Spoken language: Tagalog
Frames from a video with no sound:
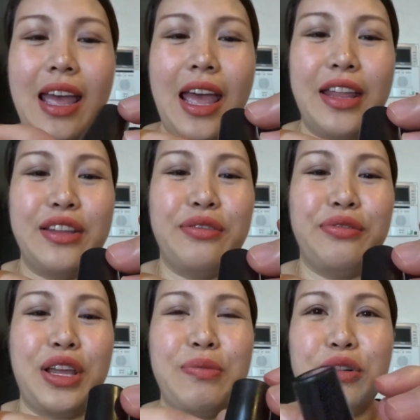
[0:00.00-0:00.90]
And the
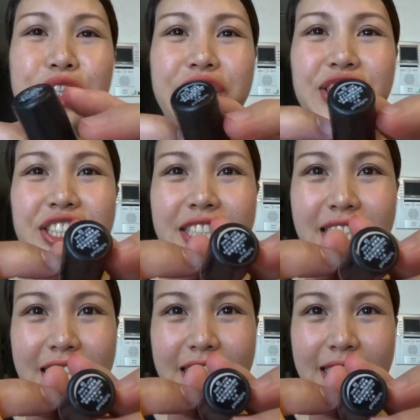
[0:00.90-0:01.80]
flavor is
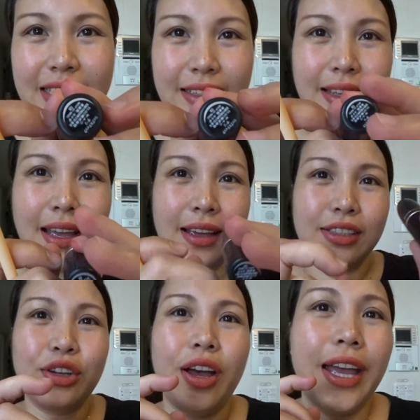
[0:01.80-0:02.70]
chili.
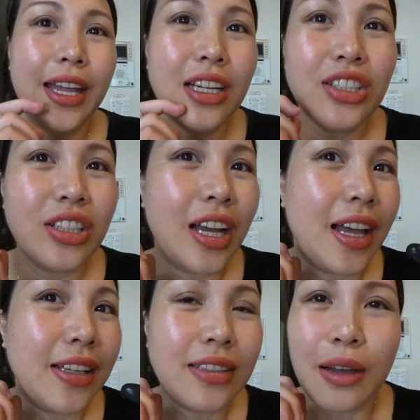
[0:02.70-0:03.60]
So, ayan na siya
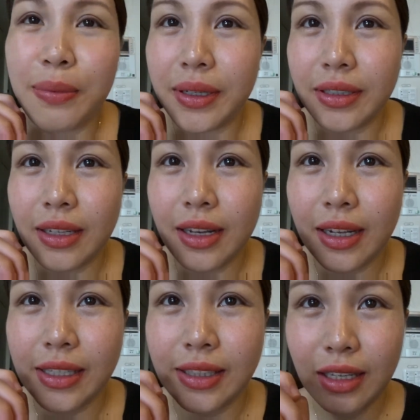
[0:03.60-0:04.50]
guys. Kapag
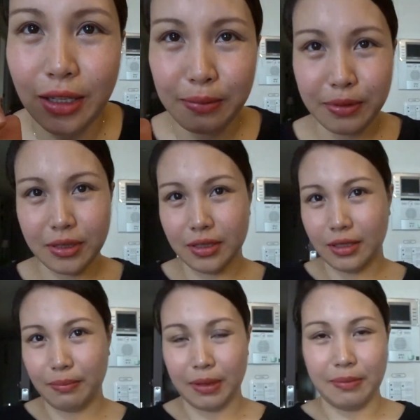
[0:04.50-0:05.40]
nilagay sa
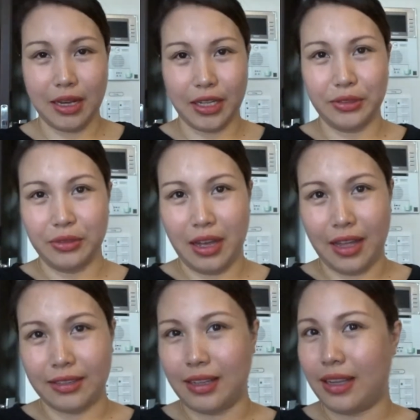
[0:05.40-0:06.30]
lips, pag
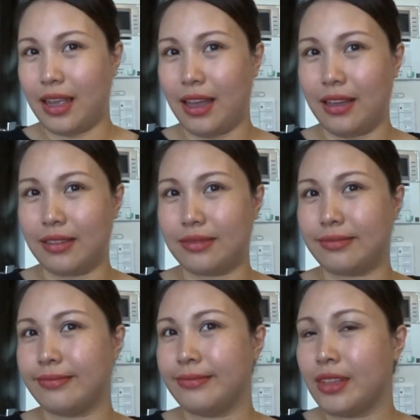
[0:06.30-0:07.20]
malayuan, ayan.